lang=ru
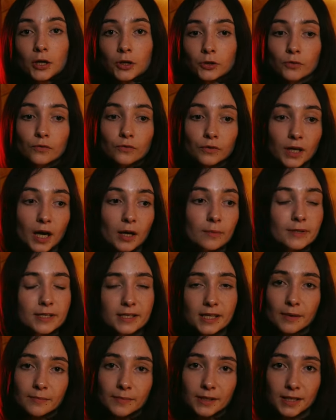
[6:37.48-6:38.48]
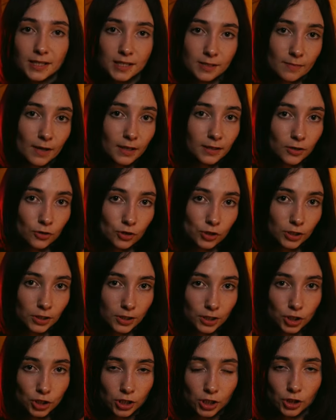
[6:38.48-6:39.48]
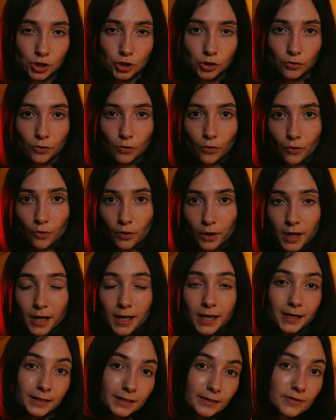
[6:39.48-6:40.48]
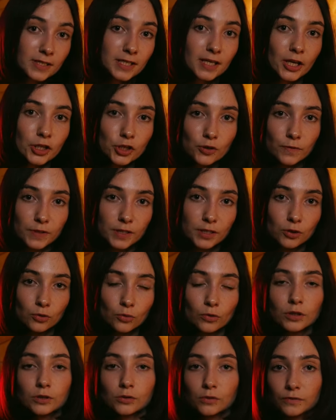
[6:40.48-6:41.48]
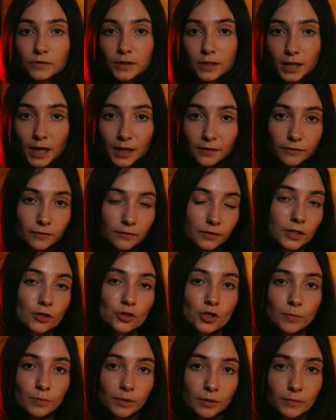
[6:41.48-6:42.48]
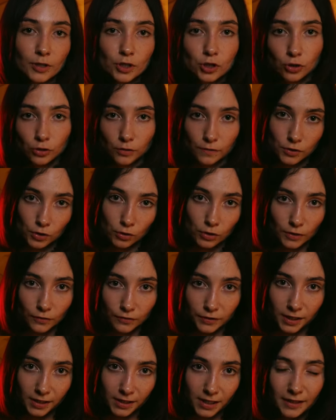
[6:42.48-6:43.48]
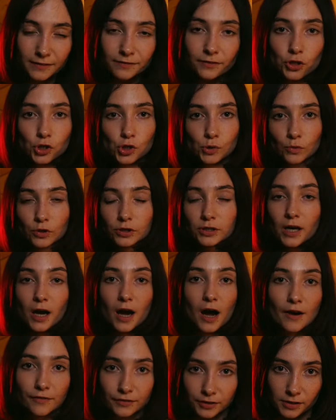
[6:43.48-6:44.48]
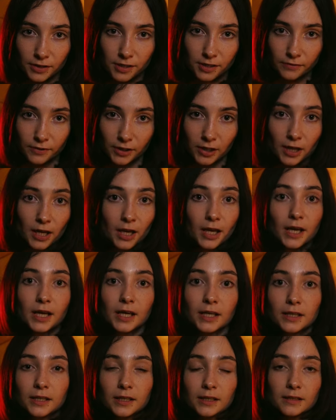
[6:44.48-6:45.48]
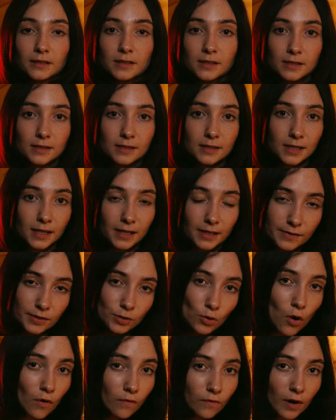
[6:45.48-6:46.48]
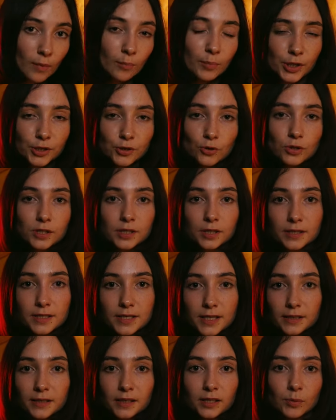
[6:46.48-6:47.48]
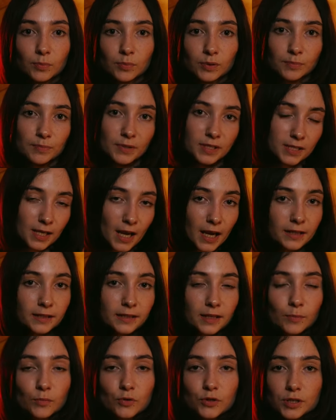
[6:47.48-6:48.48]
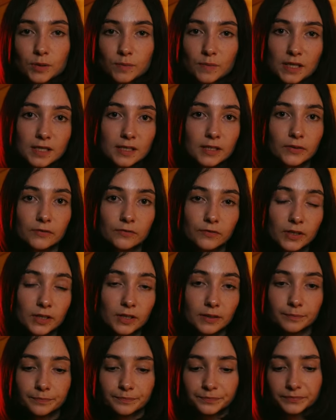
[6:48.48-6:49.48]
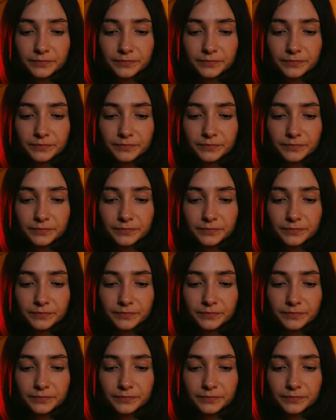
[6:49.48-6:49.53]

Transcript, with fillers: но вы как бы сами для себя должны решить, что когда вы скачиваете ту или иную фотографию, вы должны понимать, что это все-таки фотография чего-то авторства. И, скорее всего, вам придется где-то это подписать. Допустим, если вы